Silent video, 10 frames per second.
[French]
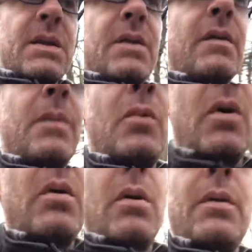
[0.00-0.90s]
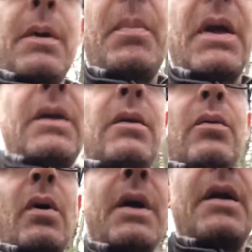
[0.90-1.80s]
vraiment des prix qui
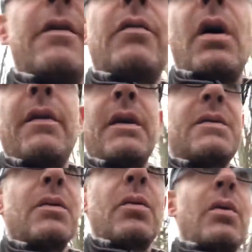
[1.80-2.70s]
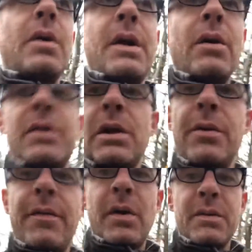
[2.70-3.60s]
n'ont rien à voir avec ceux qu'on connaît en
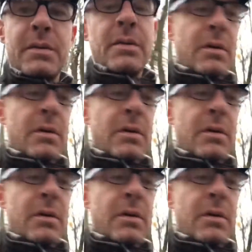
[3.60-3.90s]
Ile-de-France.